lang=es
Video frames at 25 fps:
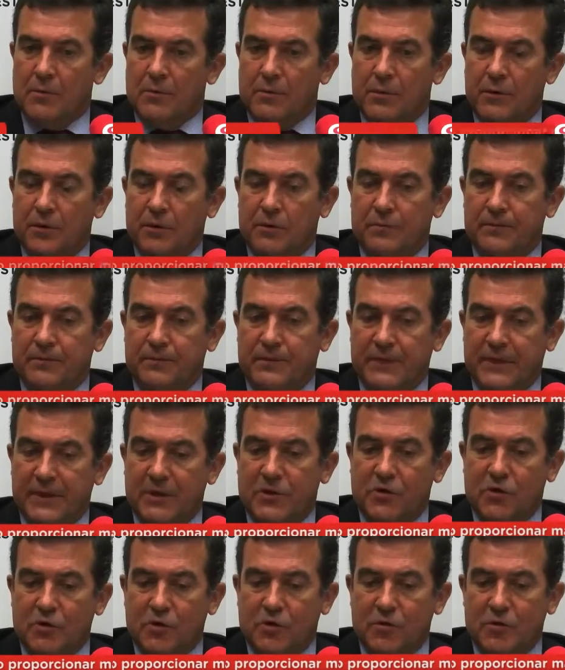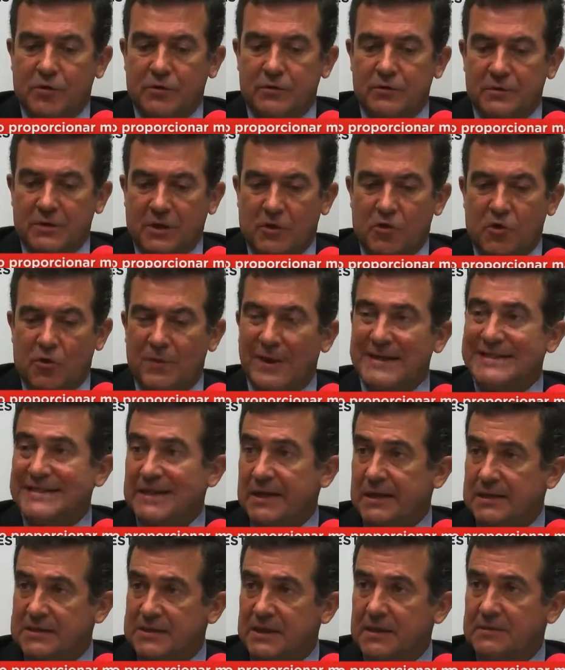Bueno, de hecho, de hecho va a
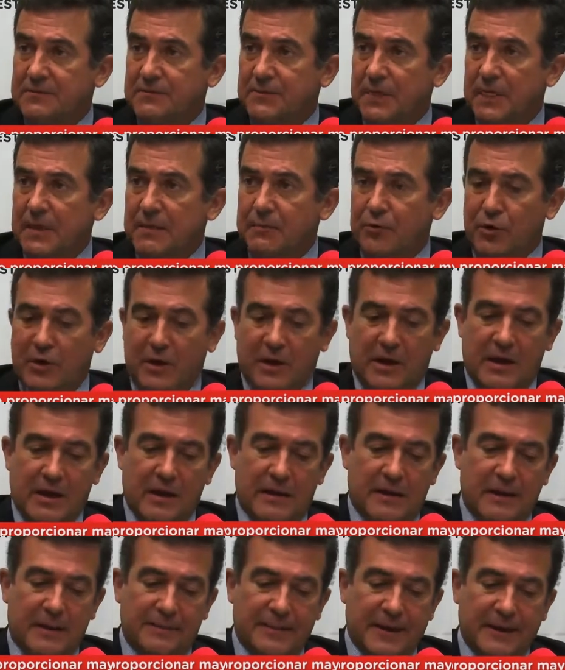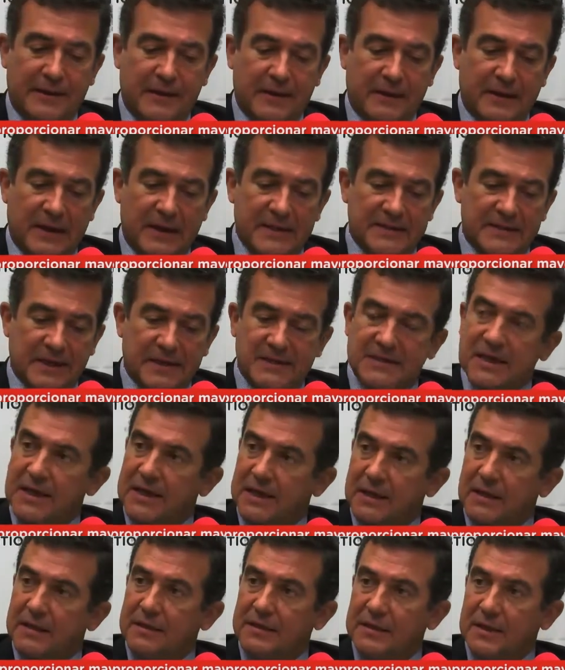ser así, porque aparte de las
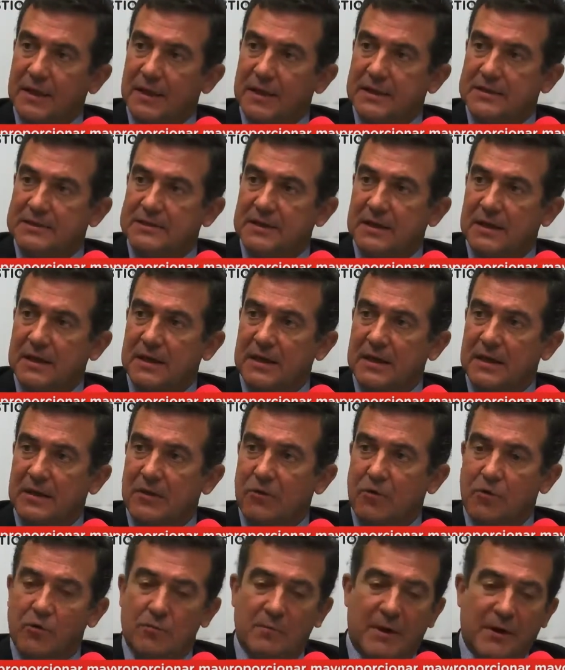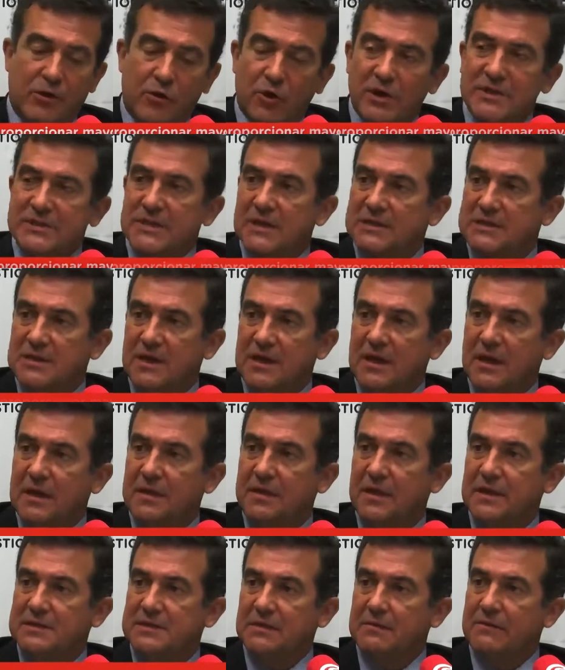exigencias de, o mayores
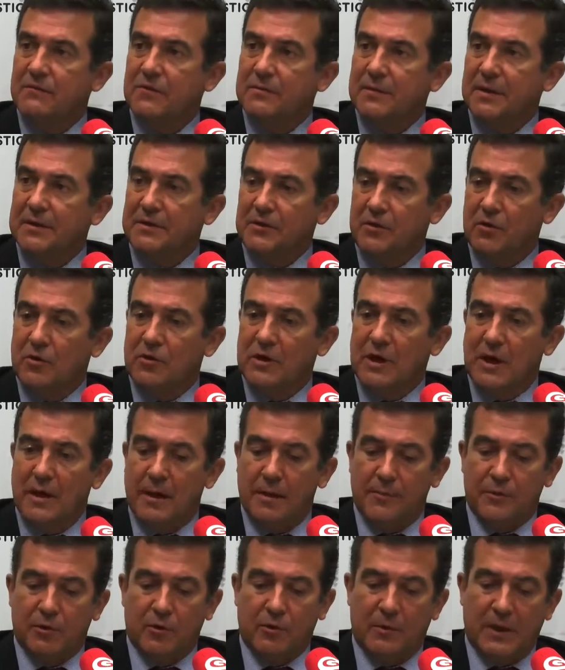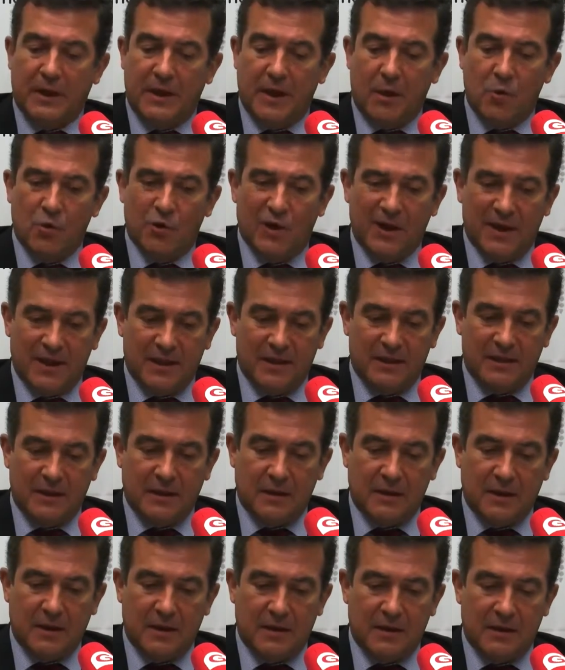exigencias de información a proveer a un
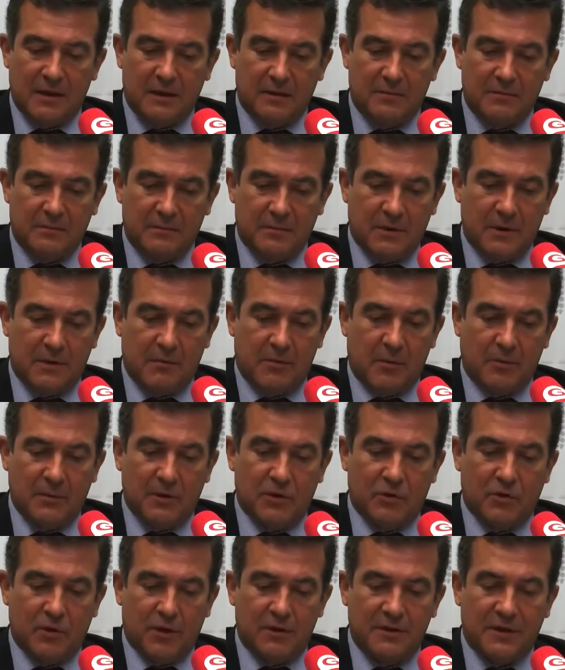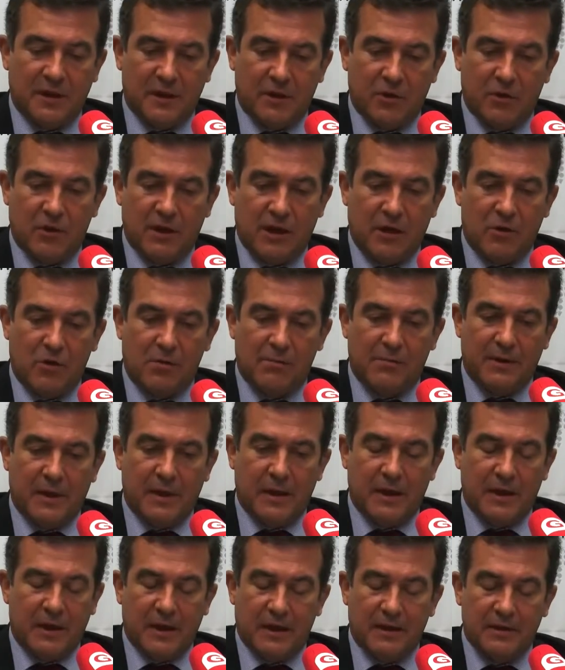cliente en el momento anterior a la
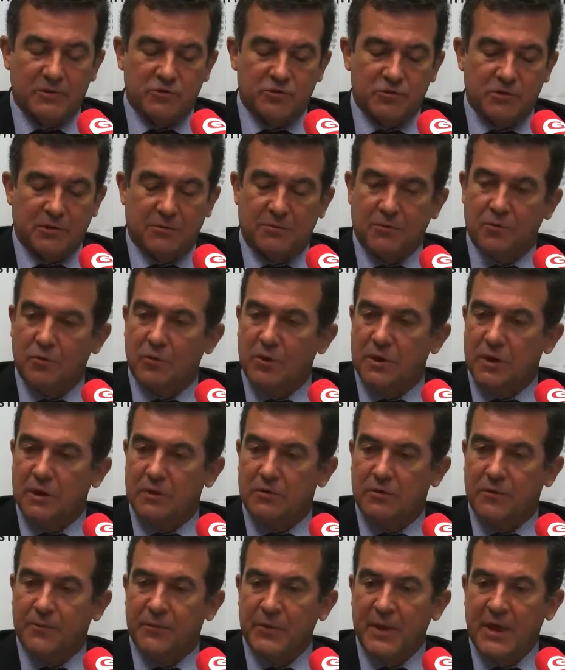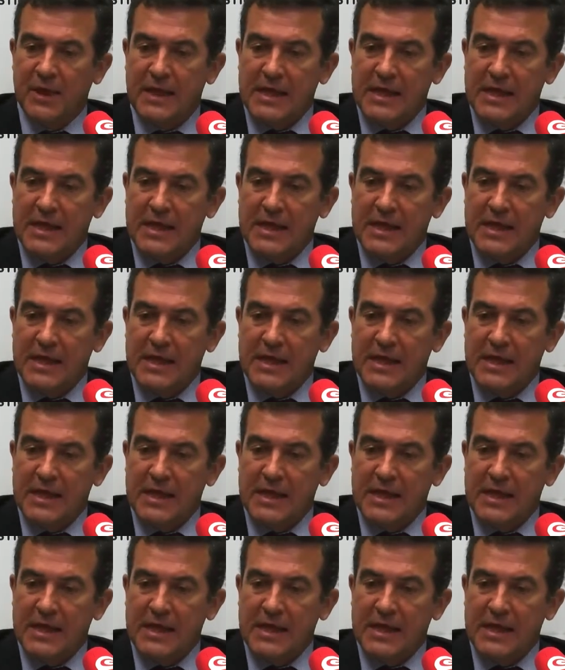compra, a la suscripción de un crédito,